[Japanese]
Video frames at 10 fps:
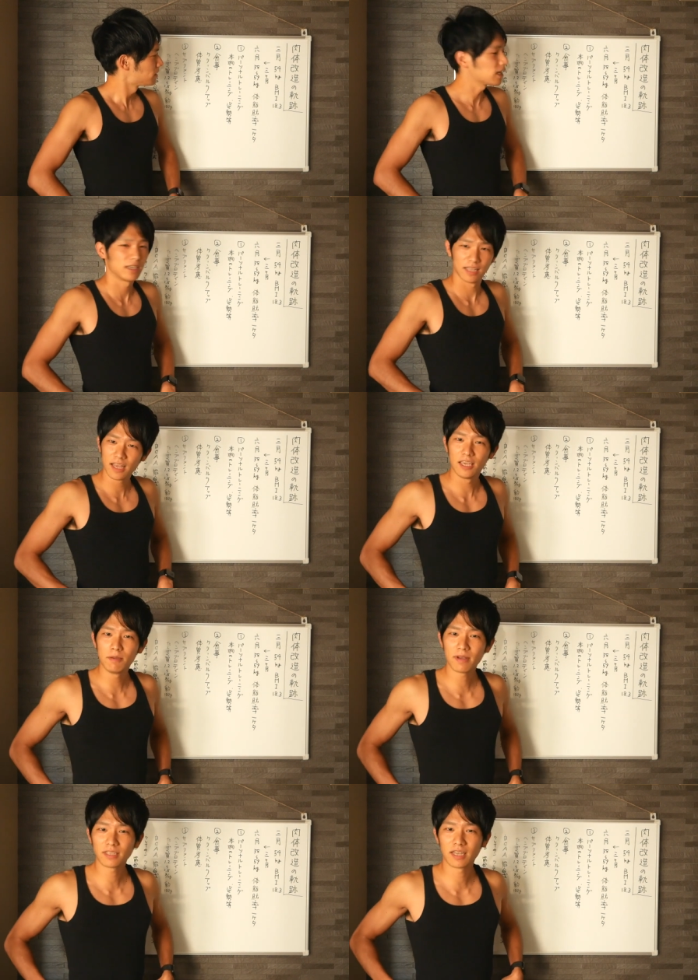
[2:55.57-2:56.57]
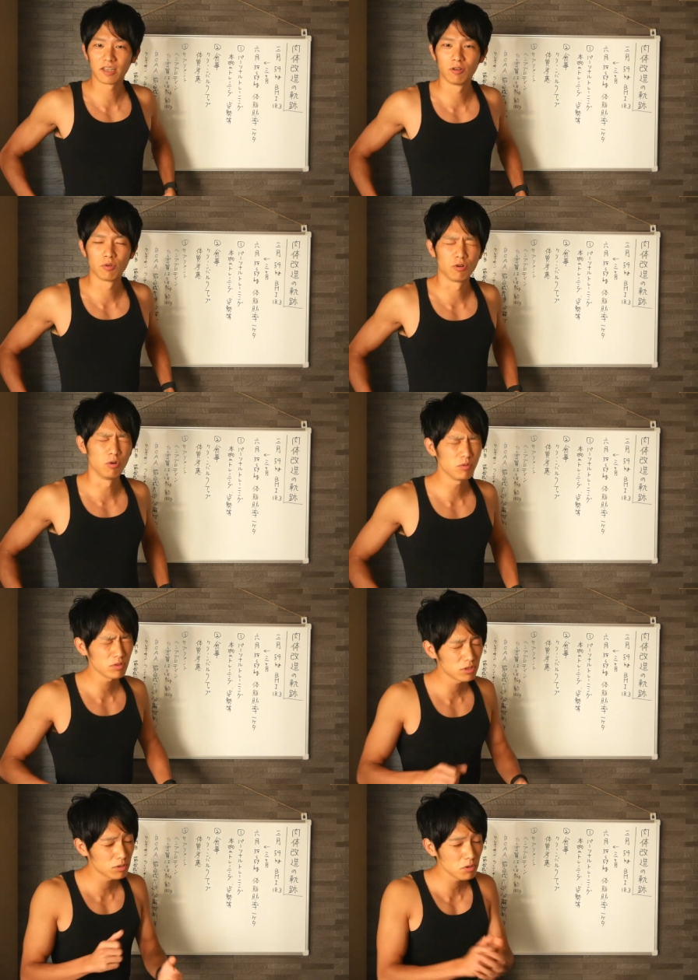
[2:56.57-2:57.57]
さっきね、言いましたけど、僕、
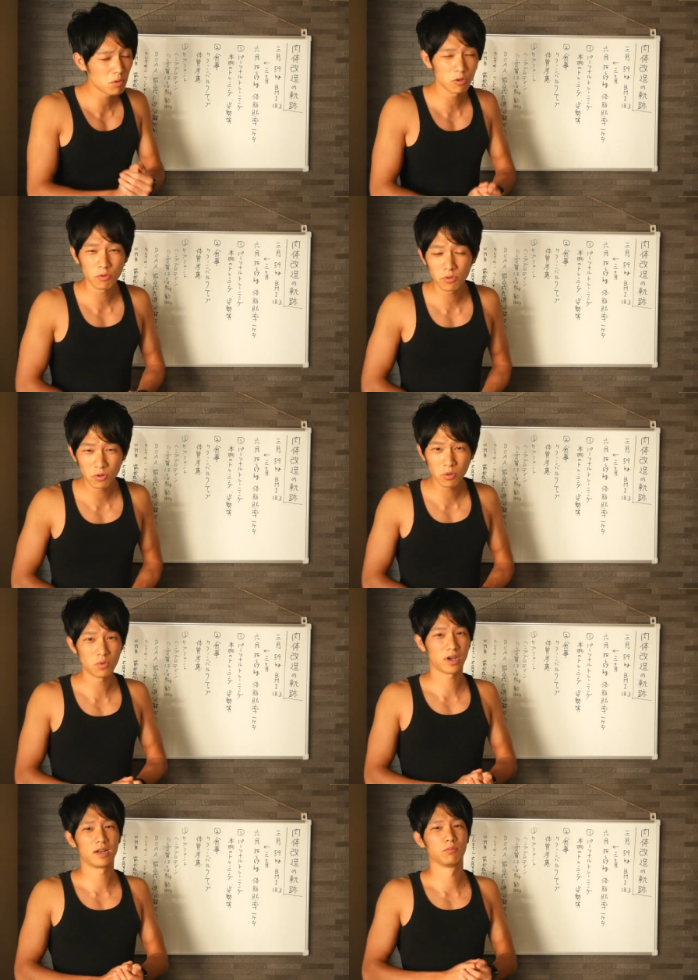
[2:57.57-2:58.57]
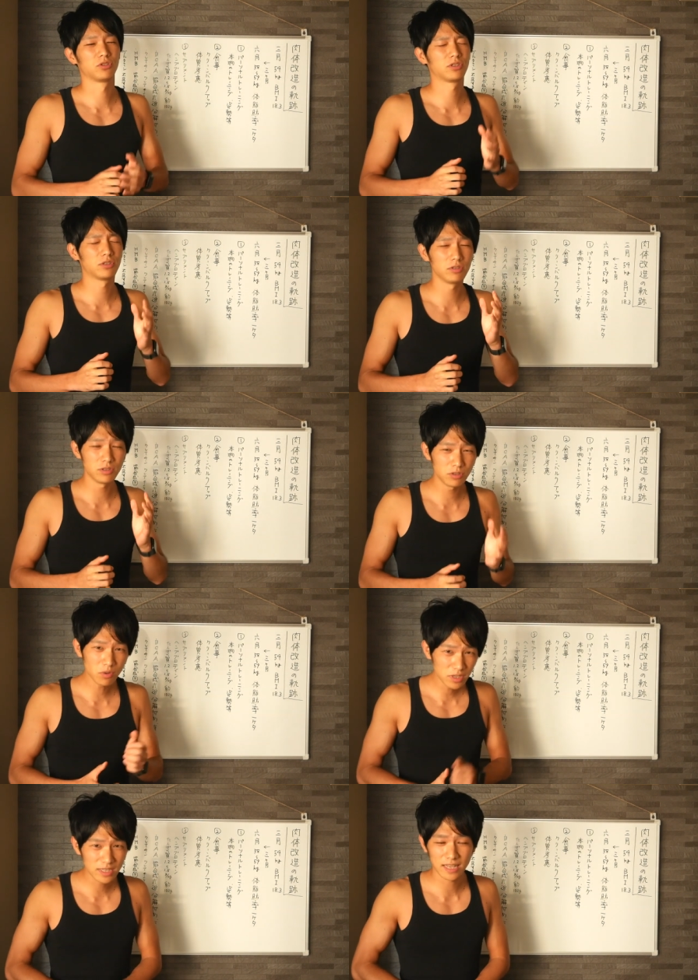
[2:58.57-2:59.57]
本当に子供の頃からもうす
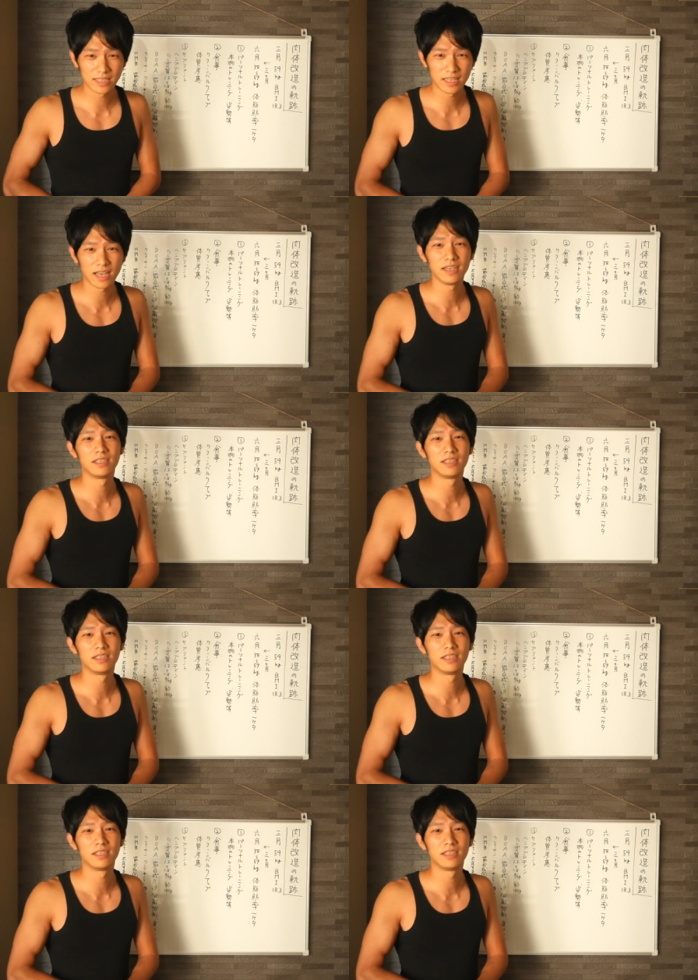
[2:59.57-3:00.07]
ごい痩せ体